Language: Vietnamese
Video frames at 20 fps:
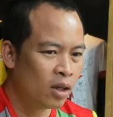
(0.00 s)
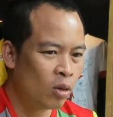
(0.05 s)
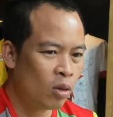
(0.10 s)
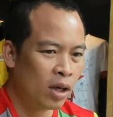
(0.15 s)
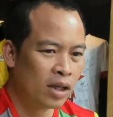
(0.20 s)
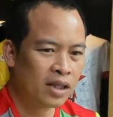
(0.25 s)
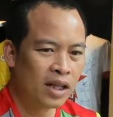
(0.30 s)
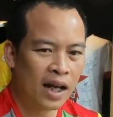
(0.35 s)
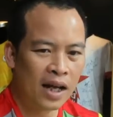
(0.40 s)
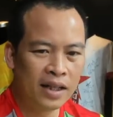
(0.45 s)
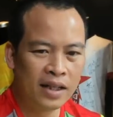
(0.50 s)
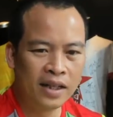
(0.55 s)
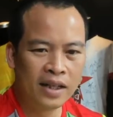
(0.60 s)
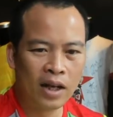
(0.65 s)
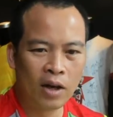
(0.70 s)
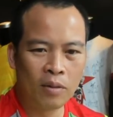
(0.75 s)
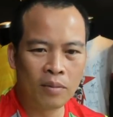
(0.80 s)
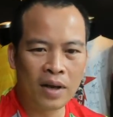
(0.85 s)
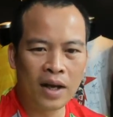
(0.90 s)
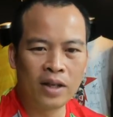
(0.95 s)
Ngoài ra thì
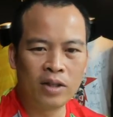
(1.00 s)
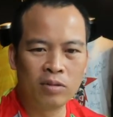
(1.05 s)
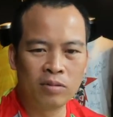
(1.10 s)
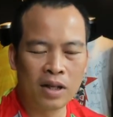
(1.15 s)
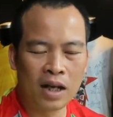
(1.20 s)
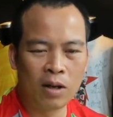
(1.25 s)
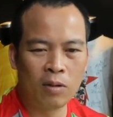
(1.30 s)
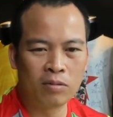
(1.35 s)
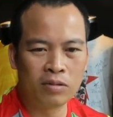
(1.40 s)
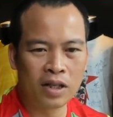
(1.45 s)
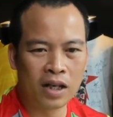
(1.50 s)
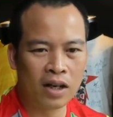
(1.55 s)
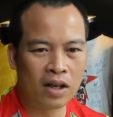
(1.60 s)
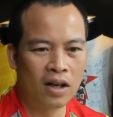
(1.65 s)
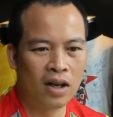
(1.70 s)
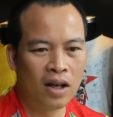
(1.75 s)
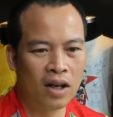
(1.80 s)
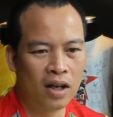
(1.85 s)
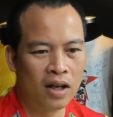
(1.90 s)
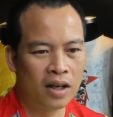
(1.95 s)
ngày hôm nay chúng ta cũng sẽ
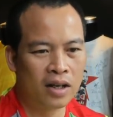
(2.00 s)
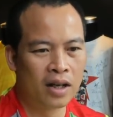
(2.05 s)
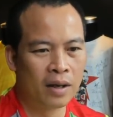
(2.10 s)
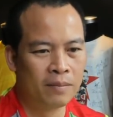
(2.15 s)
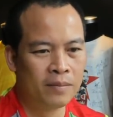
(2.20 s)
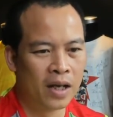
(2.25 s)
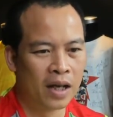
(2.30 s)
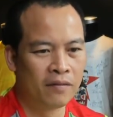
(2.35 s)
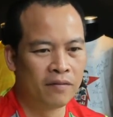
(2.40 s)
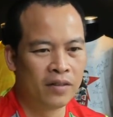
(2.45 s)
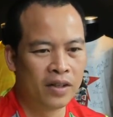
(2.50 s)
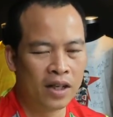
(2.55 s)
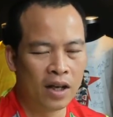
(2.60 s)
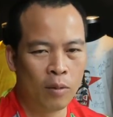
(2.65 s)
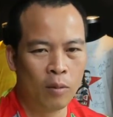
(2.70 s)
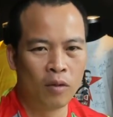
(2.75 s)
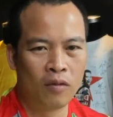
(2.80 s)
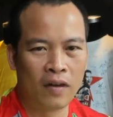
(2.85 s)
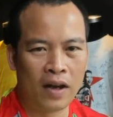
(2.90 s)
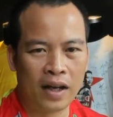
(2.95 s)
cập nhật với nhau
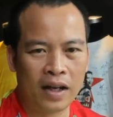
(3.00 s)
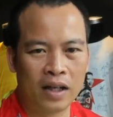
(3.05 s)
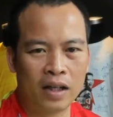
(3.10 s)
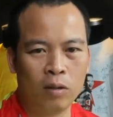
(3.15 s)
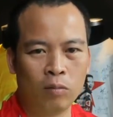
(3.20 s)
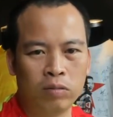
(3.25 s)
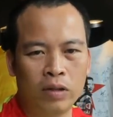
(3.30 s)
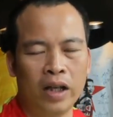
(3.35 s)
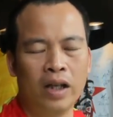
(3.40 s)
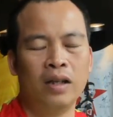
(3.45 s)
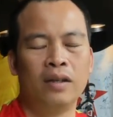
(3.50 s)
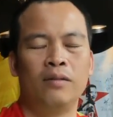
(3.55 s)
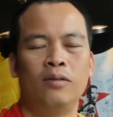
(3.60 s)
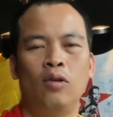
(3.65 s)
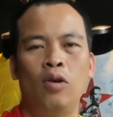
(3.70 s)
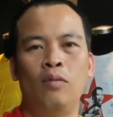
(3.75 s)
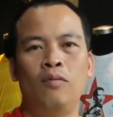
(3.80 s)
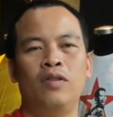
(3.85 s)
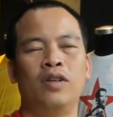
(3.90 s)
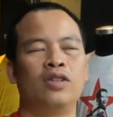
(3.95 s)
một vài cái thông tin.
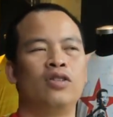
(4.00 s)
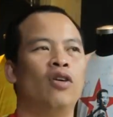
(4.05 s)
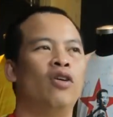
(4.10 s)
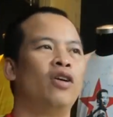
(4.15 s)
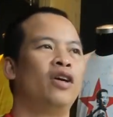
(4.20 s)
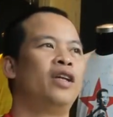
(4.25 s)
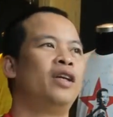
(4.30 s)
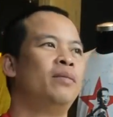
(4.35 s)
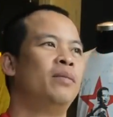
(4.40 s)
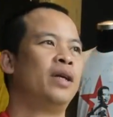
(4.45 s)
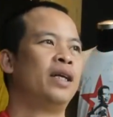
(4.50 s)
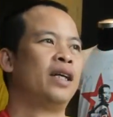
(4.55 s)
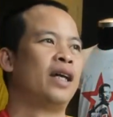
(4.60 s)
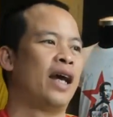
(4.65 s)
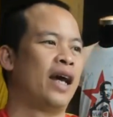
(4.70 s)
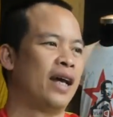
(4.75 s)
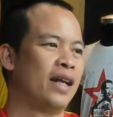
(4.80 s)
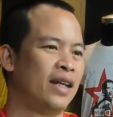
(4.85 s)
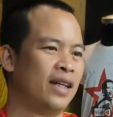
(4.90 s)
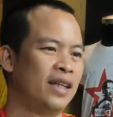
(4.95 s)
Hôm vừa rồi thì mình
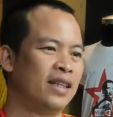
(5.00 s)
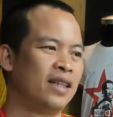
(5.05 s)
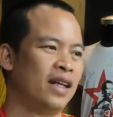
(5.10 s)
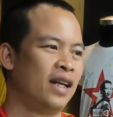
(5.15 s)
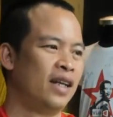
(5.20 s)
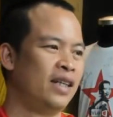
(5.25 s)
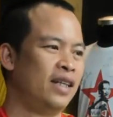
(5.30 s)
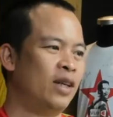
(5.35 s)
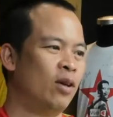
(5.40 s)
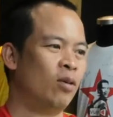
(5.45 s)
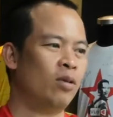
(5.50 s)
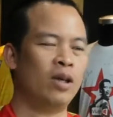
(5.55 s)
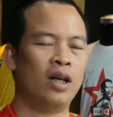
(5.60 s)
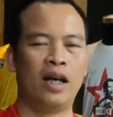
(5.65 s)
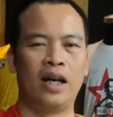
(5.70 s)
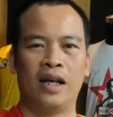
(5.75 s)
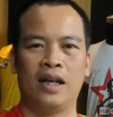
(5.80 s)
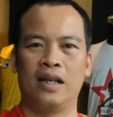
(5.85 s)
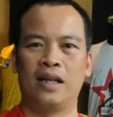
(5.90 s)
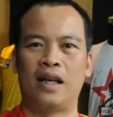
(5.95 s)
nghe thấy rất là nhiều
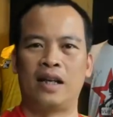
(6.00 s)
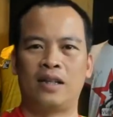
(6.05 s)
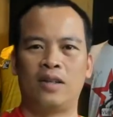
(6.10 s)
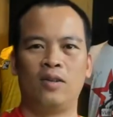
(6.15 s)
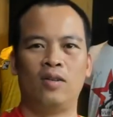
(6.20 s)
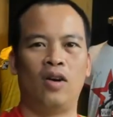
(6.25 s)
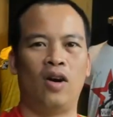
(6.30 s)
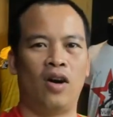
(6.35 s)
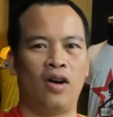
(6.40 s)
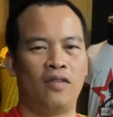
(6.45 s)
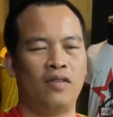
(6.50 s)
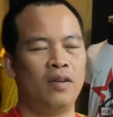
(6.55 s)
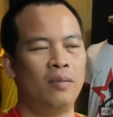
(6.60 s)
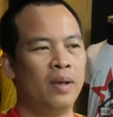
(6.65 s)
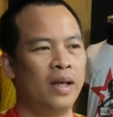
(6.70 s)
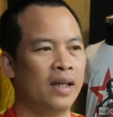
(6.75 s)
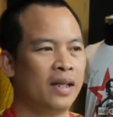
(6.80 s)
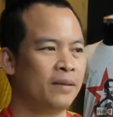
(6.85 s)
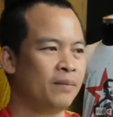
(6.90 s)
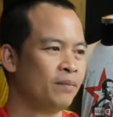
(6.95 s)
người đặt câu hỏi với
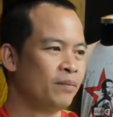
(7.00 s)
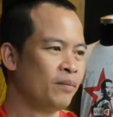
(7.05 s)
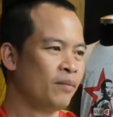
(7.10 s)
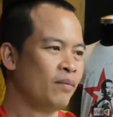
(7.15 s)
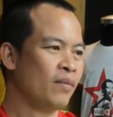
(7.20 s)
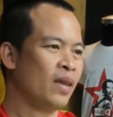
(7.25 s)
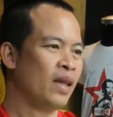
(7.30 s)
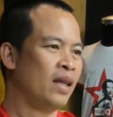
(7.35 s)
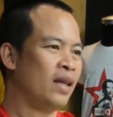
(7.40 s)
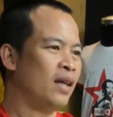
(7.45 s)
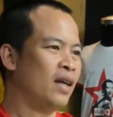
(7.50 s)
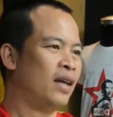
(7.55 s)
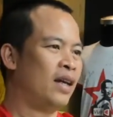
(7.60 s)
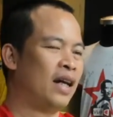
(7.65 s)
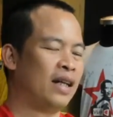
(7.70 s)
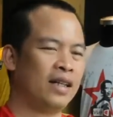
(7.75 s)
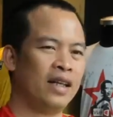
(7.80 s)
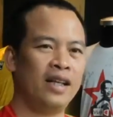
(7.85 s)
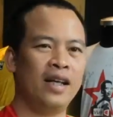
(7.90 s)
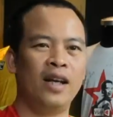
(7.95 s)
mình
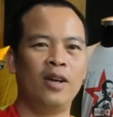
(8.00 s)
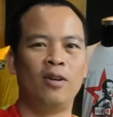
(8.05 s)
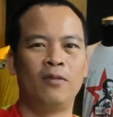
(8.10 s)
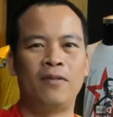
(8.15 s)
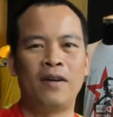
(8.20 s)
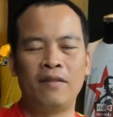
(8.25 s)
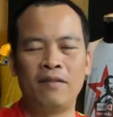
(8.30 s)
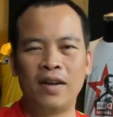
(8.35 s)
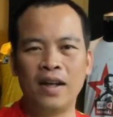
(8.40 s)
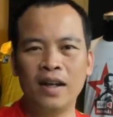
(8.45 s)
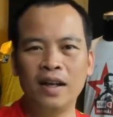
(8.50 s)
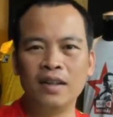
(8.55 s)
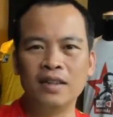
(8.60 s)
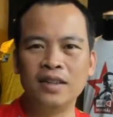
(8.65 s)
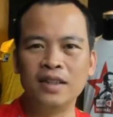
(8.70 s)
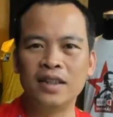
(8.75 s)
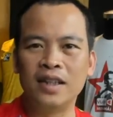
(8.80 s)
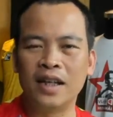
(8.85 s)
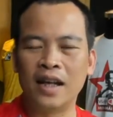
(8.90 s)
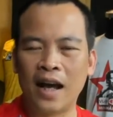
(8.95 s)
là tình hình của Phan Văn Đức
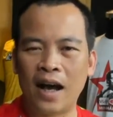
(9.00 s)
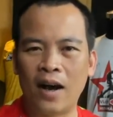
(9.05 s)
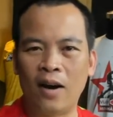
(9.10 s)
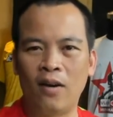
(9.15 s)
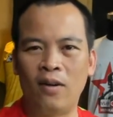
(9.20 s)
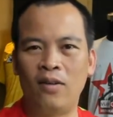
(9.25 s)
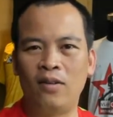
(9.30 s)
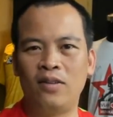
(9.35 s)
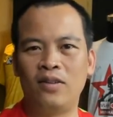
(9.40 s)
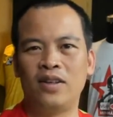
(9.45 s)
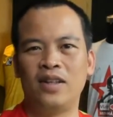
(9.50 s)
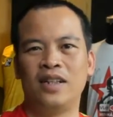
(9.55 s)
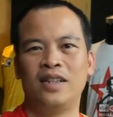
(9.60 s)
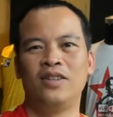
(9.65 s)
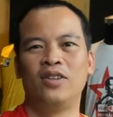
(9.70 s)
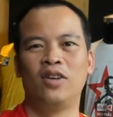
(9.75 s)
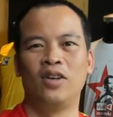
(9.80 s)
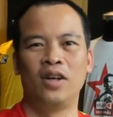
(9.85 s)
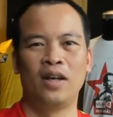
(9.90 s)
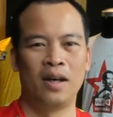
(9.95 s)
như thế nào,
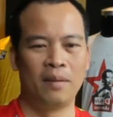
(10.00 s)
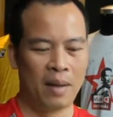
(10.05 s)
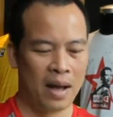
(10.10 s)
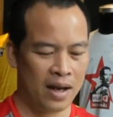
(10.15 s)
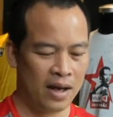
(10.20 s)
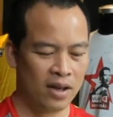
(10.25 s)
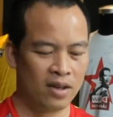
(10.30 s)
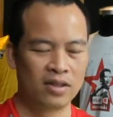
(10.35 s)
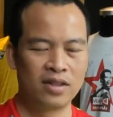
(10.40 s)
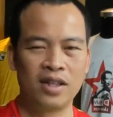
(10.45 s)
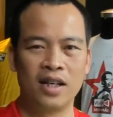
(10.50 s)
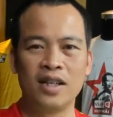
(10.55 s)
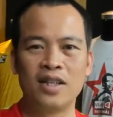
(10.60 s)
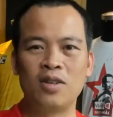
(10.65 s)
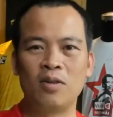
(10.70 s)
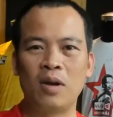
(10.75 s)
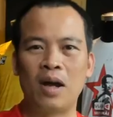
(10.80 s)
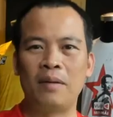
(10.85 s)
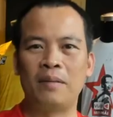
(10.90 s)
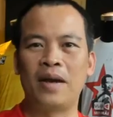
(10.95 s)
rồi à, bạn ấy có rời
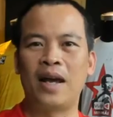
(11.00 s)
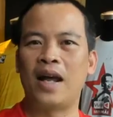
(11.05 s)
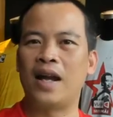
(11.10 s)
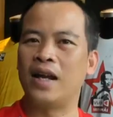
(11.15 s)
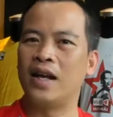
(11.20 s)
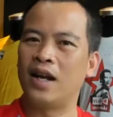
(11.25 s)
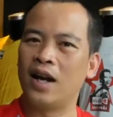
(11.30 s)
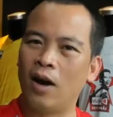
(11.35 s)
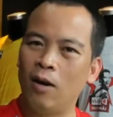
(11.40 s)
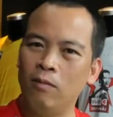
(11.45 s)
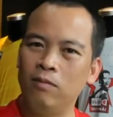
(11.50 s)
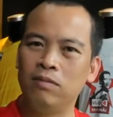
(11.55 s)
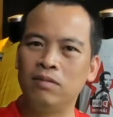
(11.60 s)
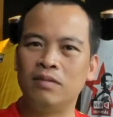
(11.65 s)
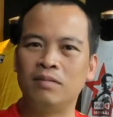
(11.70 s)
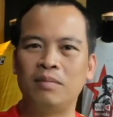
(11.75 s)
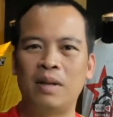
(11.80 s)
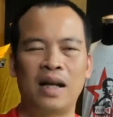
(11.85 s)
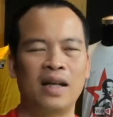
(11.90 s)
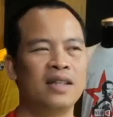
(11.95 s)
sông Lam Nghệ An hay không,
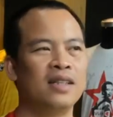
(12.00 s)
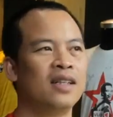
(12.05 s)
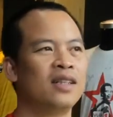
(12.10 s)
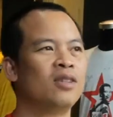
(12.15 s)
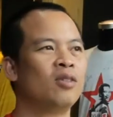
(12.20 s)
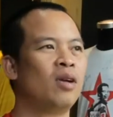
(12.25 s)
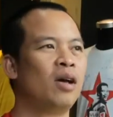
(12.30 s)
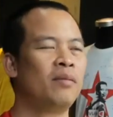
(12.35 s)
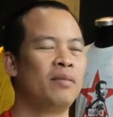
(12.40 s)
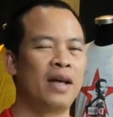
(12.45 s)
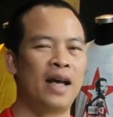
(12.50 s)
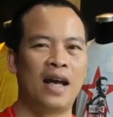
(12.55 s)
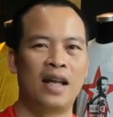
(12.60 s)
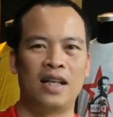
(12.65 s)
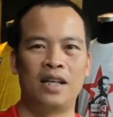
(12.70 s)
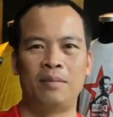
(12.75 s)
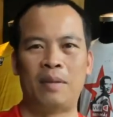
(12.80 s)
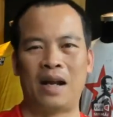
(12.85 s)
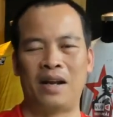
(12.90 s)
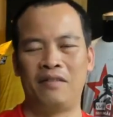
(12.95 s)
bạn ấy rời sông Lam Nghệ An
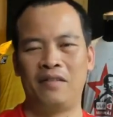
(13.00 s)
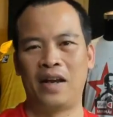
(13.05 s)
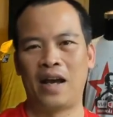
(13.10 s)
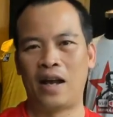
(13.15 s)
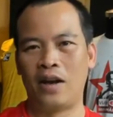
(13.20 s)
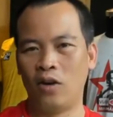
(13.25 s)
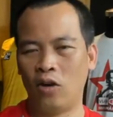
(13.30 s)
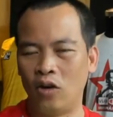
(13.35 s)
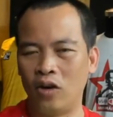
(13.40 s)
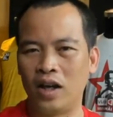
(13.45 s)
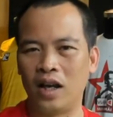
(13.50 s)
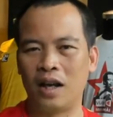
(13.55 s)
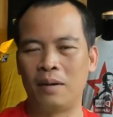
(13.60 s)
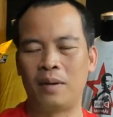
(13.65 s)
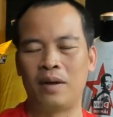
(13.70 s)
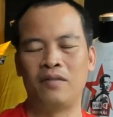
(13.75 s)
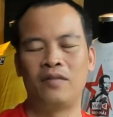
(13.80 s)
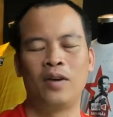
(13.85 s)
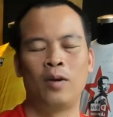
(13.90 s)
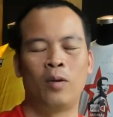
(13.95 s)
thì bạn ấy về Hà Nội hay là
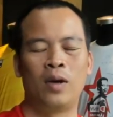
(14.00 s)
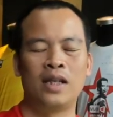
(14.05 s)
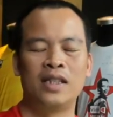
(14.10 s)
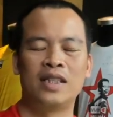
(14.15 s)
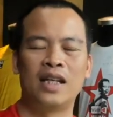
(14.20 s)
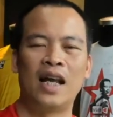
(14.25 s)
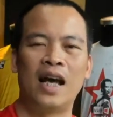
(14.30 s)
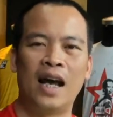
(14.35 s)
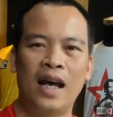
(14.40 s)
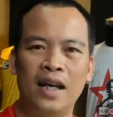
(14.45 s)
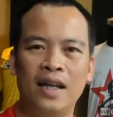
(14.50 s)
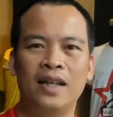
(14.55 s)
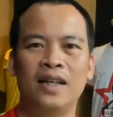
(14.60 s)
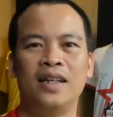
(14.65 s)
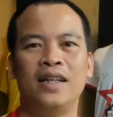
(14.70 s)
bạn về Hoàng Anh Gia Lai.